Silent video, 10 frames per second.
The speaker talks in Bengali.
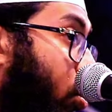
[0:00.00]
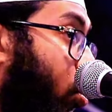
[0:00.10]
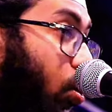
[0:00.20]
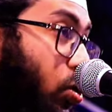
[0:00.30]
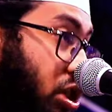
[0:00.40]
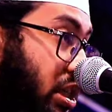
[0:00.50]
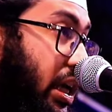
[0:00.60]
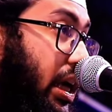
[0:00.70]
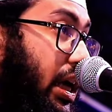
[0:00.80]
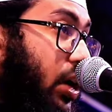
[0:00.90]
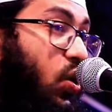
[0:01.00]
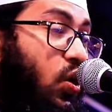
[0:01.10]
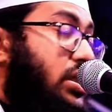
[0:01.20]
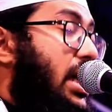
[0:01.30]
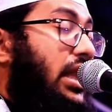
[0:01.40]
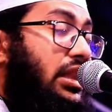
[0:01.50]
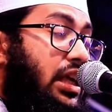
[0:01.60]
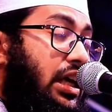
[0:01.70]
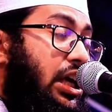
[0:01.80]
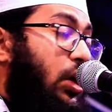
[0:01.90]
কোনো গোষ্ঠী কোনো
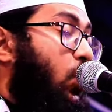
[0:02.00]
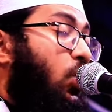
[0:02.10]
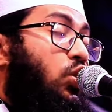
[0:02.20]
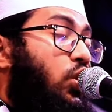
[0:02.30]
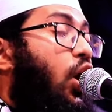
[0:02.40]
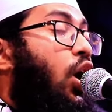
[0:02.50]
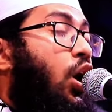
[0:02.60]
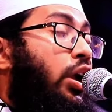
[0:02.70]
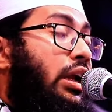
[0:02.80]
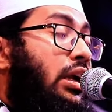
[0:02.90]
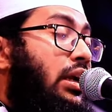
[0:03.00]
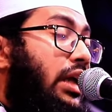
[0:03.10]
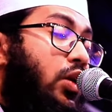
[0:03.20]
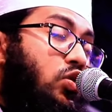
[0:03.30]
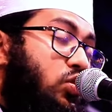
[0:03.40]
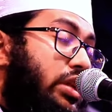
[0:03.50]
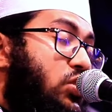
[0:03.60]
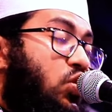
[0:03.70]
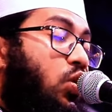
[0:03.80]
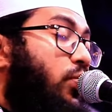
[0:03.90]
জাতি কোনো দল কেউ যদি
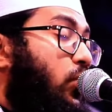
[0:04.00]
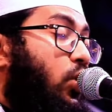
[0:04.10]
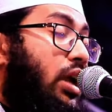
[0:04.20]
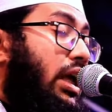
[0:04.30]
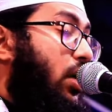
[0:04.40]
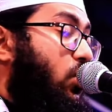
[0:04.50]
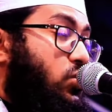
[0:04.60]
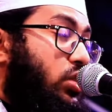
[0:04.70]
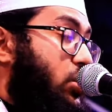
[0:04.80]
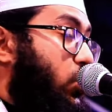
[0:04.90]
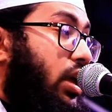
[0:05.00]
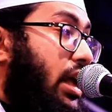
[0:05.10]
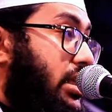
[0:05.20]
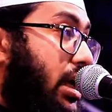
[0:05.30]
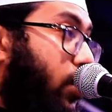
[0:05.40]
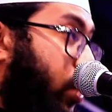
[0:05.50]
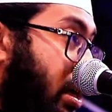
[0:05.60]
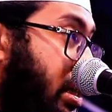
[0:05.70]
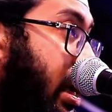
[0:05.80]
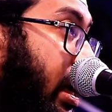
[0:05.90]
জুলুম করে কেউ যদি স্বৈরাচার
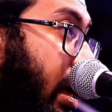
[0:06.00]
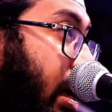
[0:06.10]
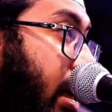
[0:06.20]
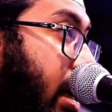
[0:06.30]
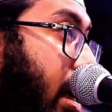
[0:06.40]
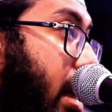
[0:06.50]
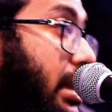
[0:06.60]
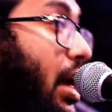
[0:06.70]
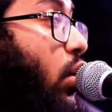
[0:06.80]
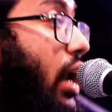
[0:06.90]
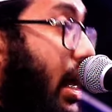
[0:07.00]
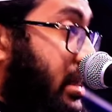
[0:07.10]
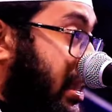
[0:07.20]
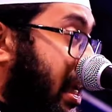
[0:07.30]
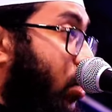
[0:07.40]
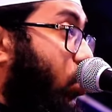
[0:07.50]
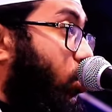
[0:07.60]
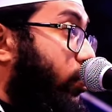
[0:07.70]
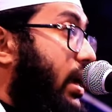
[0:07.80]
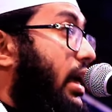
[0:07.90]
হয়ে যায় তাহলে আজকে
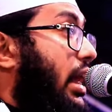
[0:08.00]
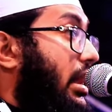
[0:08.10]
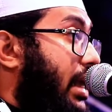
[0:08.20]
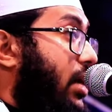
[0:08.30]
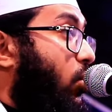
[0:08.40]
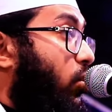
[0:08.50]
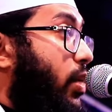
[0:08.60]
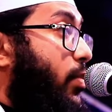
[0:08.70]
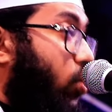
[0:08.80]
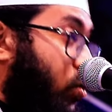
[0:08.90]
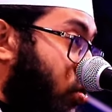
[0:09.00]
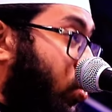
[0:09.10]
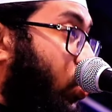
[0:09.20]
করবে কালকে করবে পরশু